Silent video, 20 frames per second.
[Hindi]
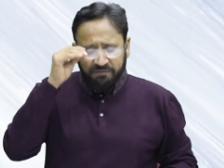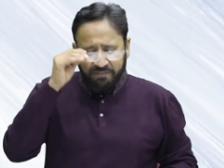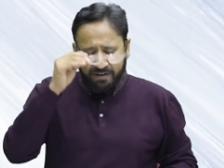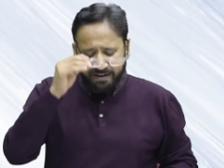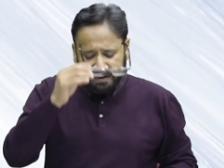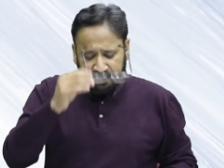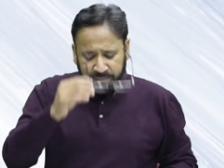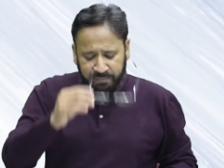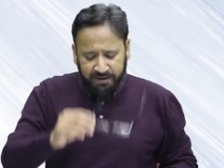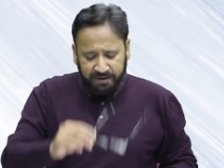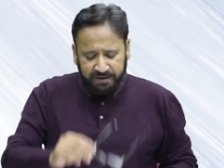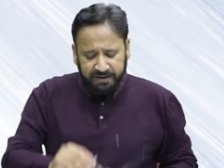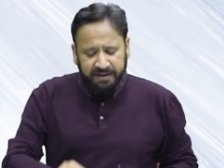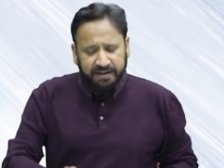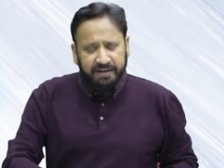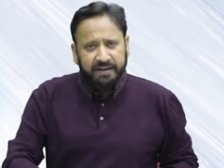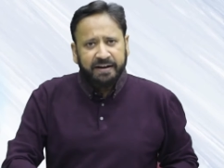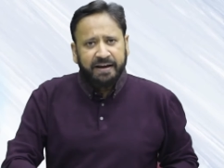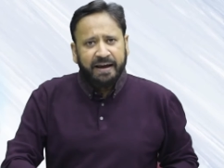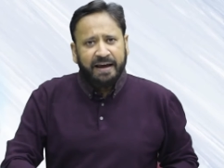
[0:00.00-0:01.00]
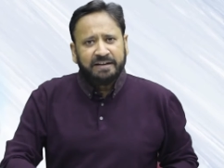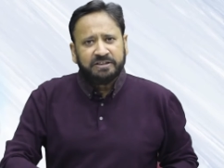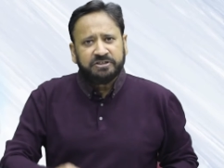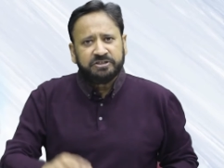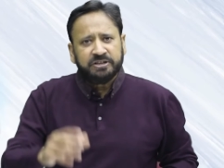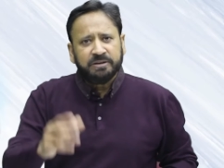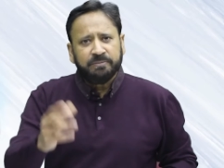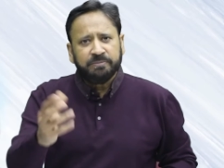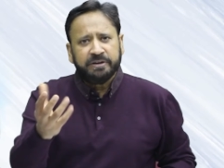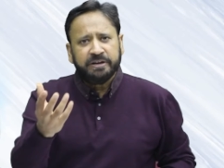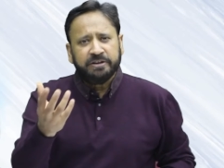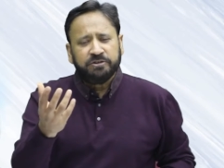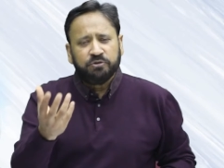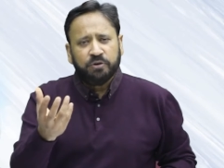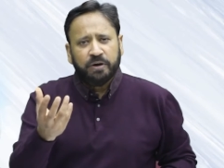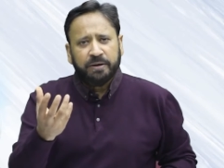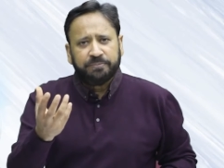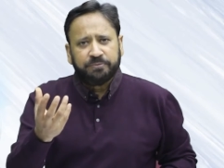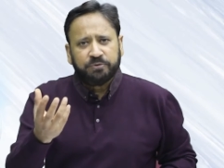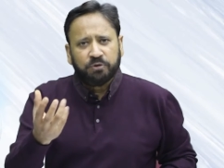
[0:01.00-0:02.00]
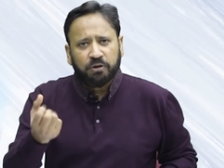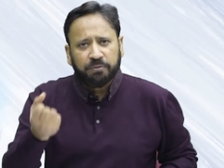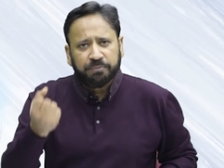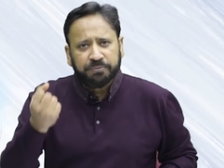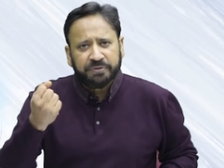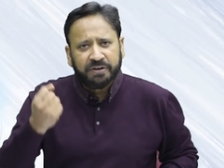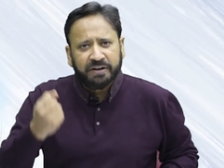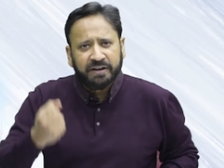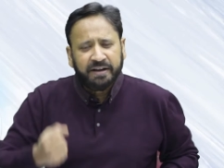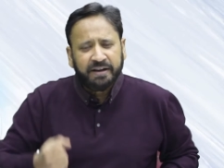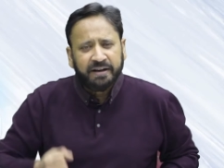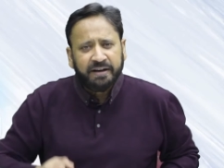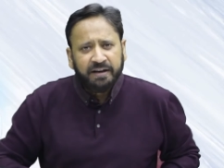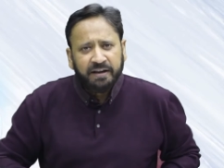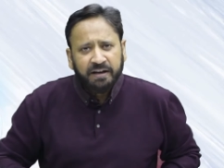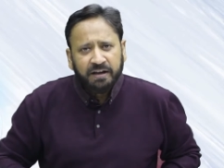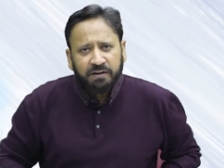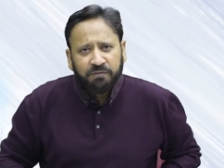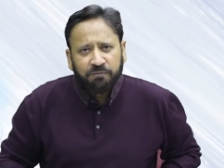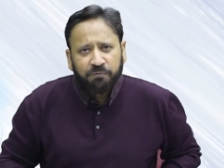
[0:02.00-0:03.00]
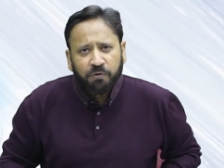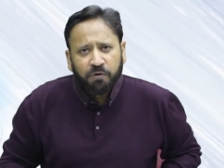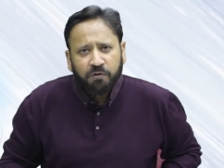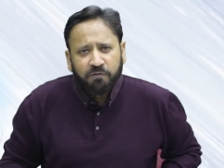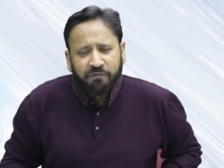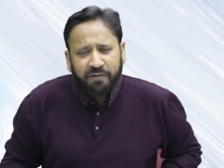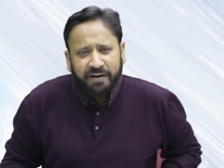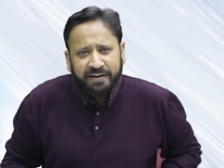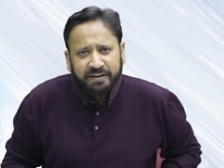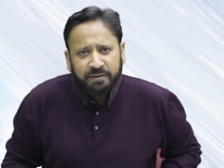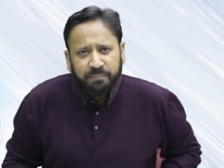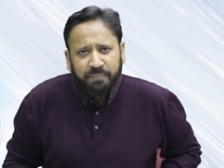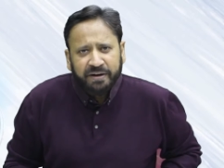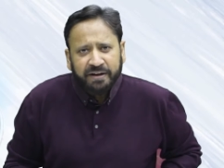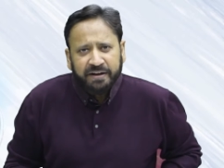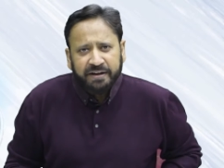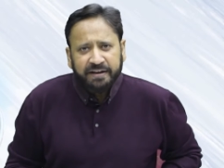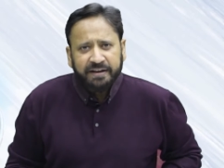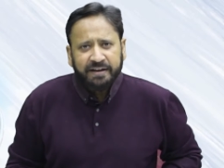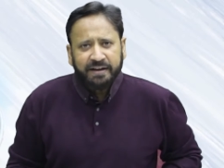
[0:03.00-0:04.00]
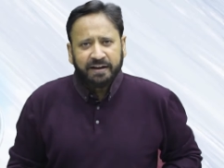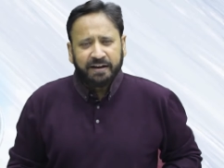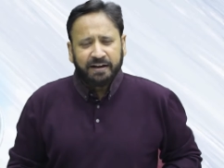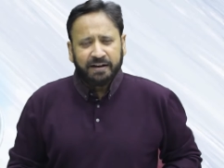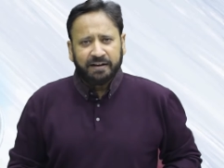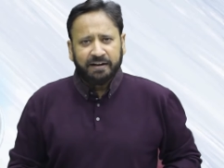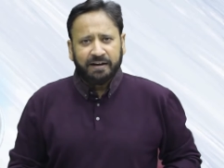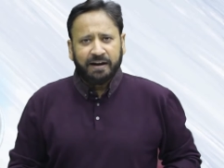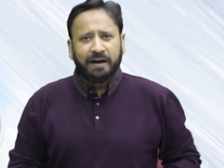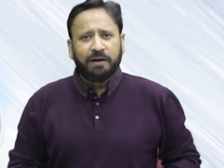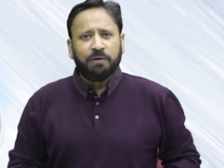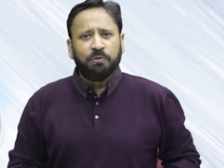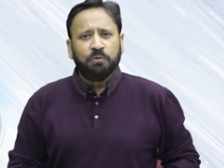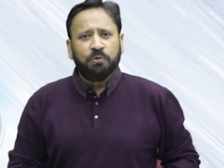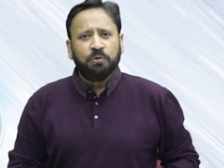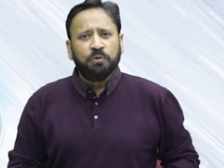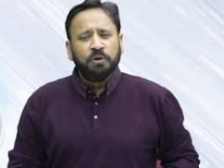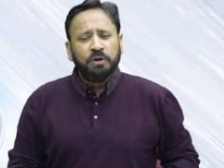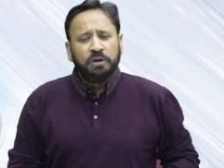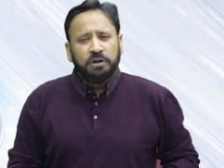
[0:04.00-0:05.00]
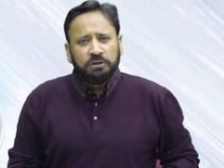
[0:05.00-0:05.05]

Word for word: विटामिन डी कैल्शियम की जो एब्जॉर्बशन है वो विटामिन डी अगर ना हो